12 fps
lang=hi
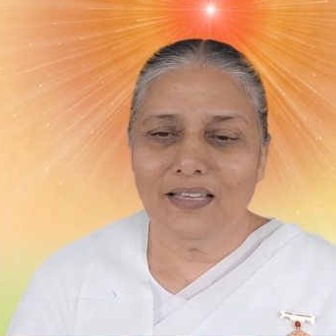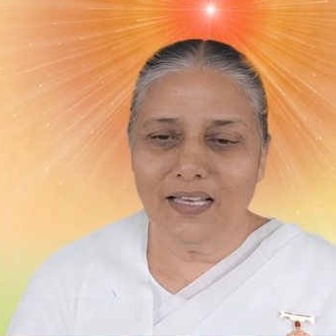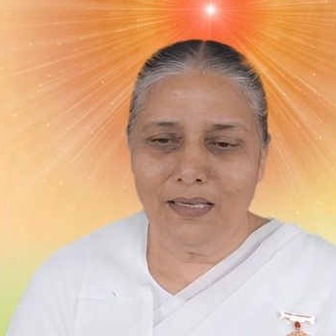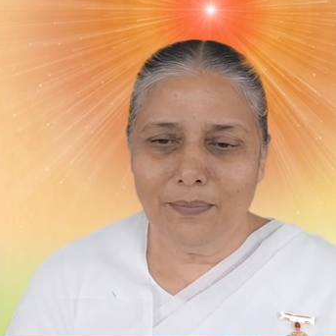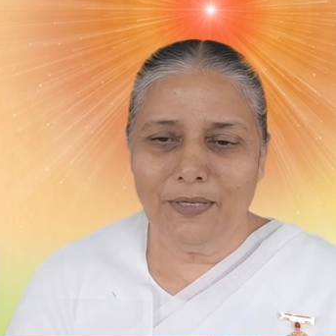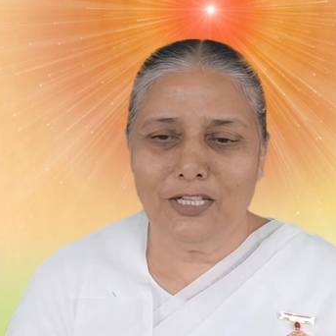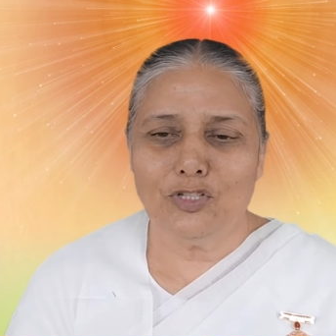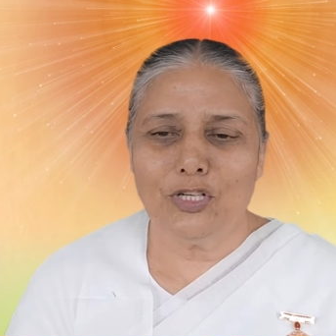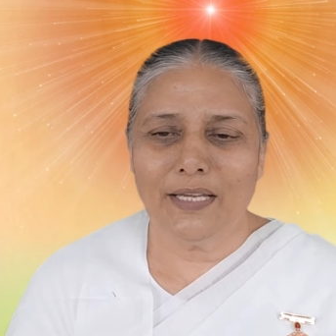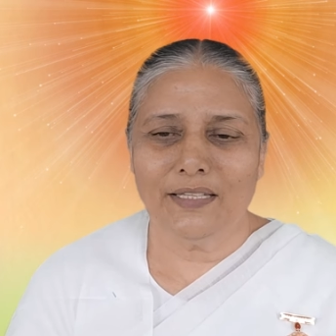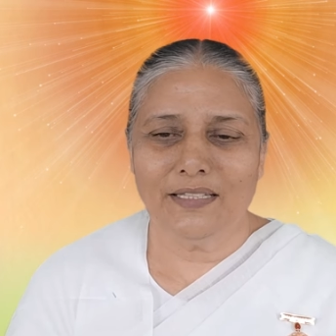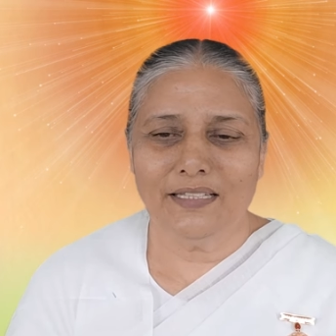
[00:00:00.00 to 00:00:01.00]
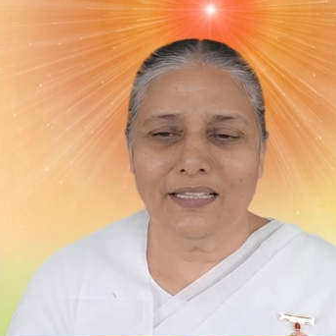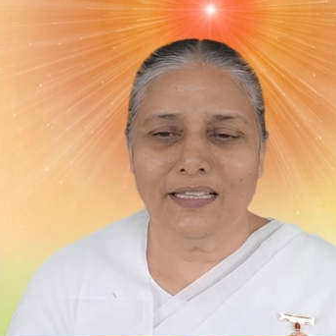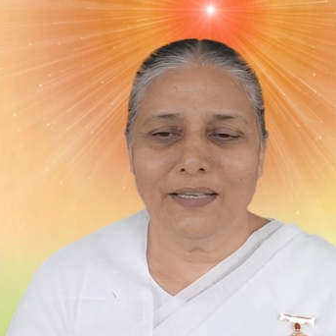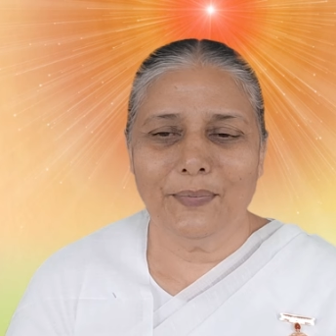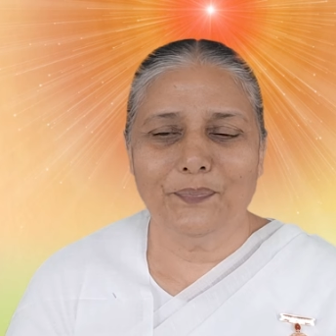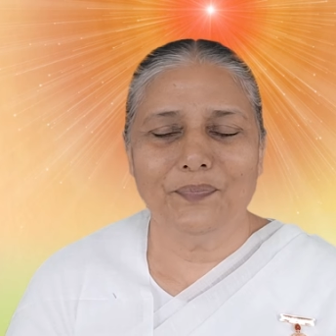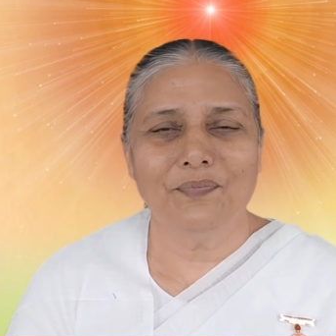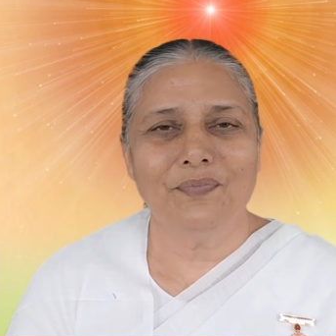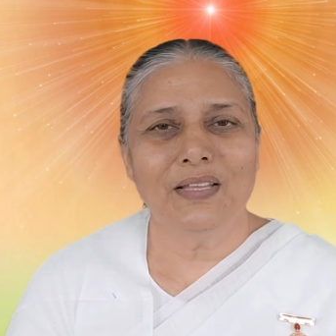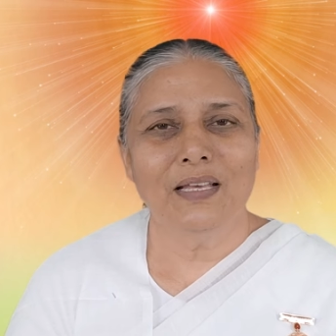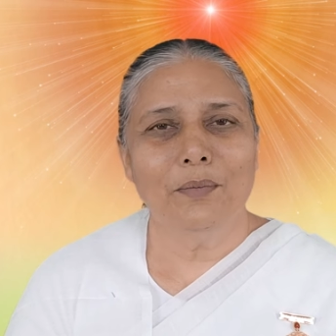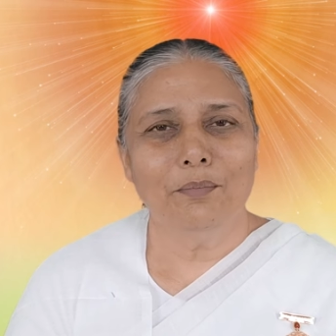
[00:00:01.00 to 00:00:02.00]
यह भी जानते हैं
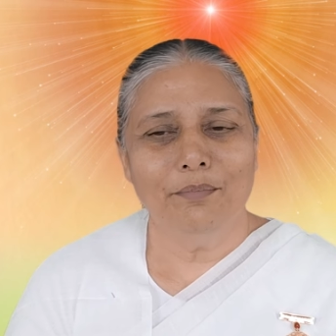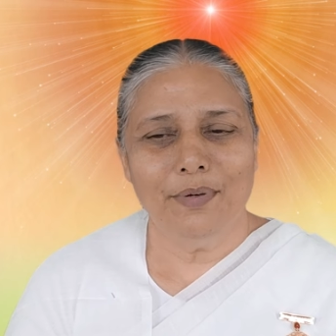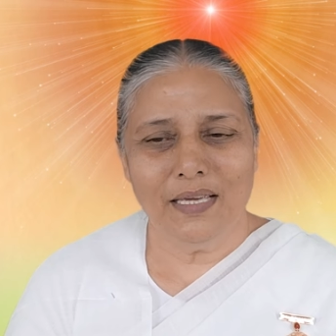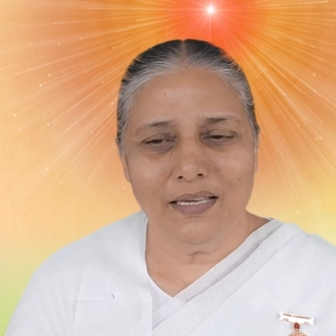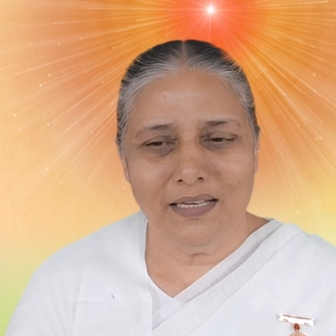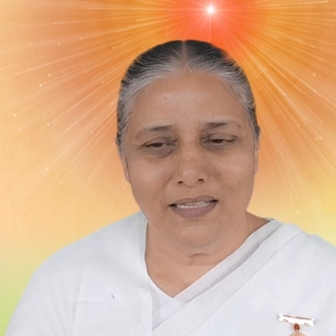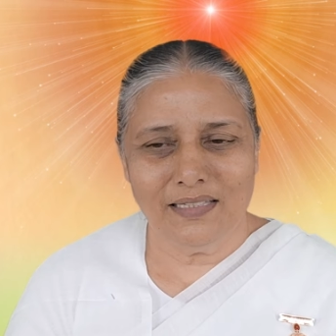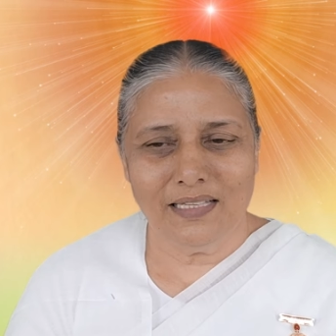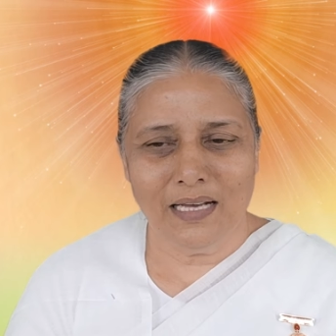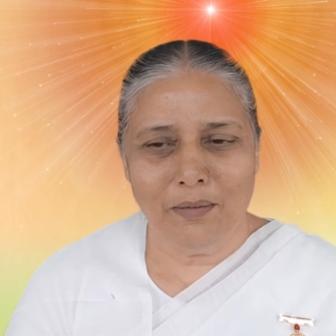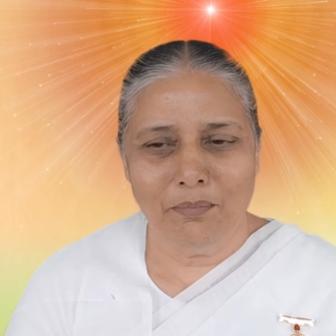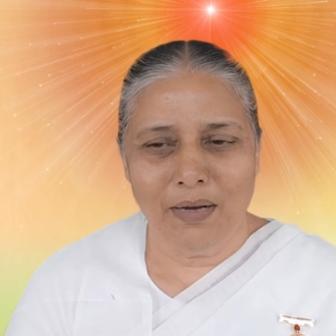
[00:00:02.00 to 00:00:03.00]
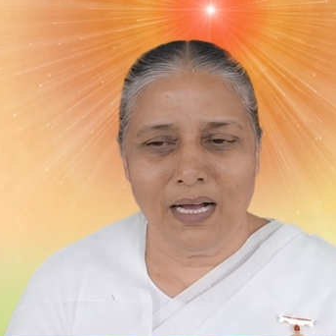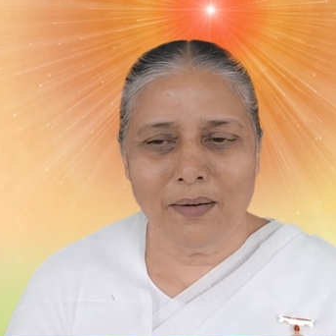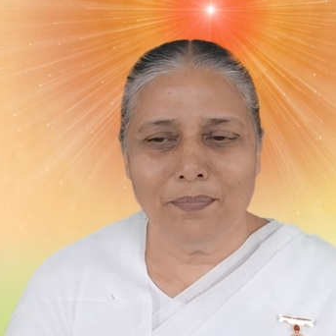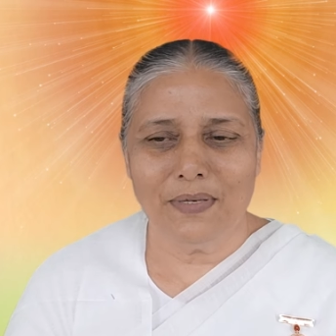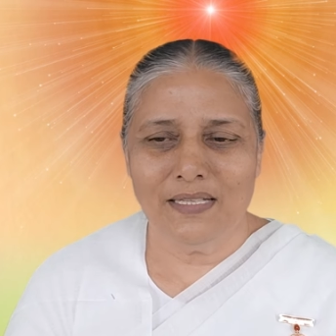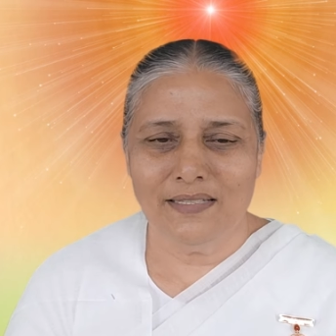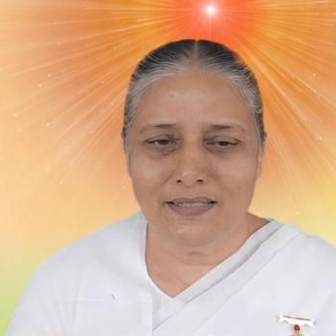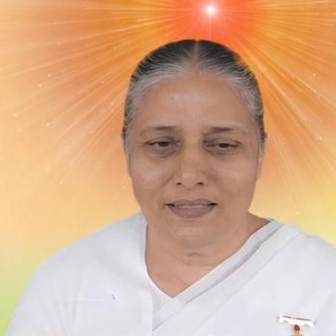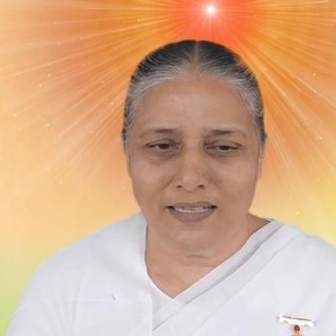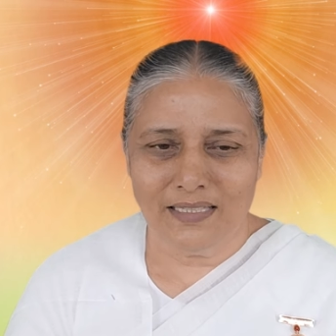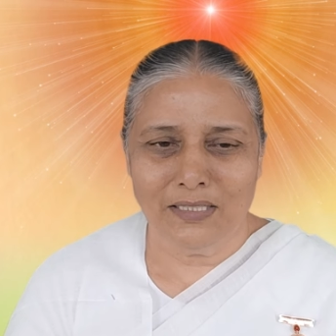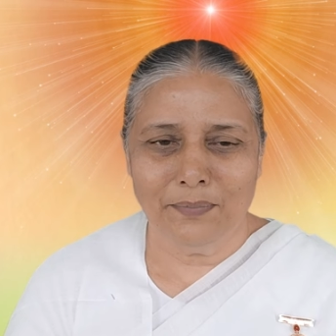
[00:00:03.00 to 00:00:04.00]
बेहद का बाप इस
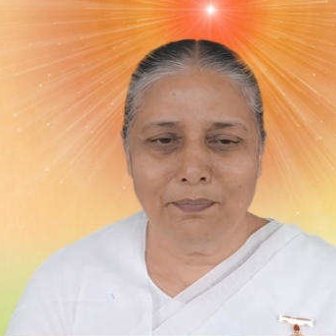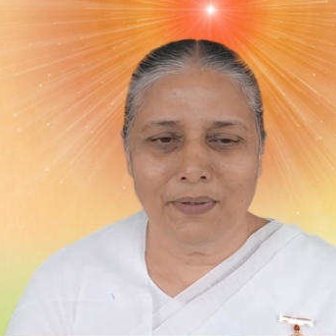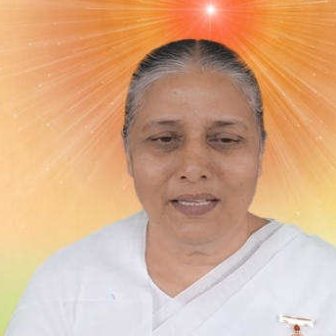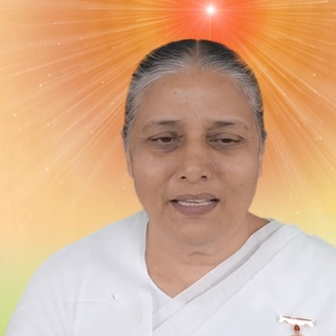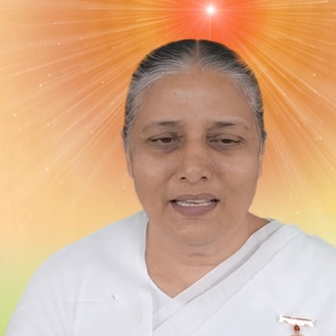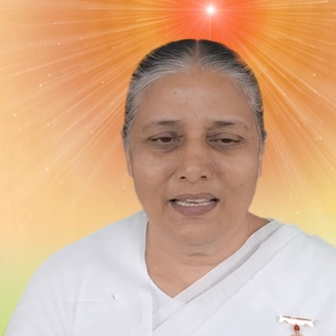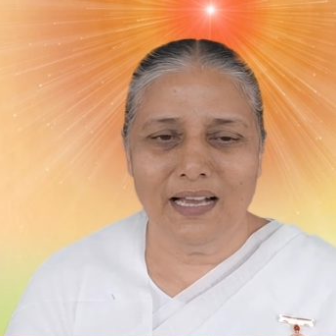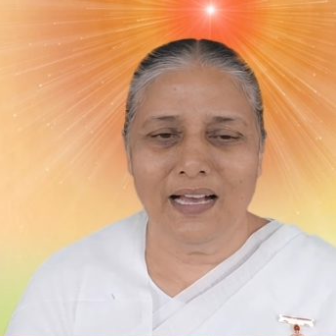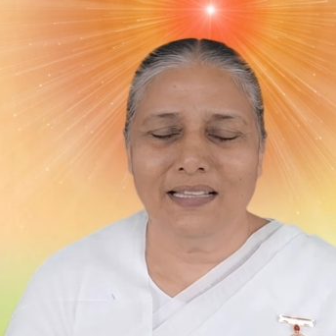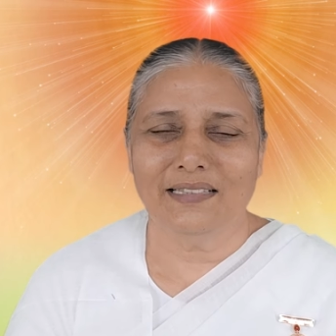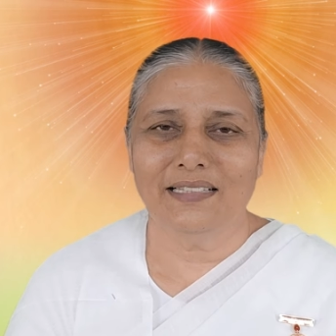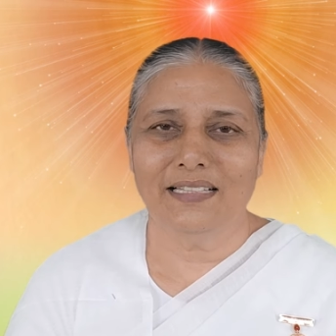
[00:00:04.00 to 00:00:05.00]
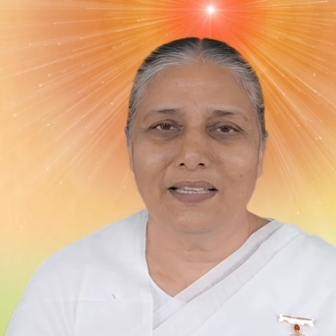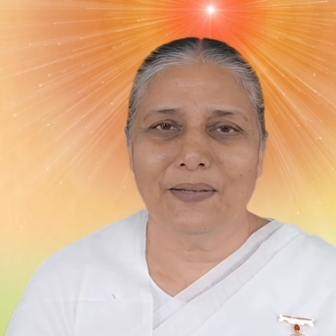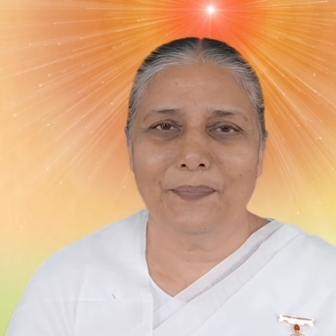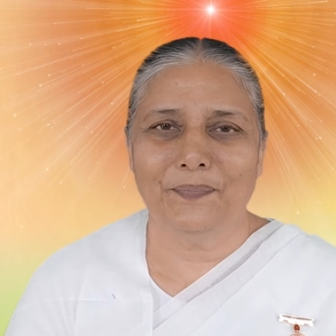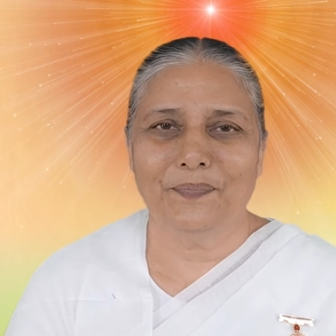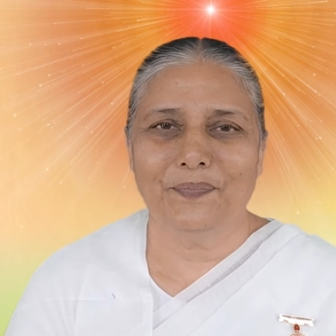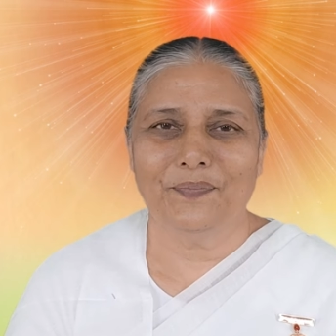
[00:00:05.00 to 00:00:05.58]
रथ पर ही आते हैं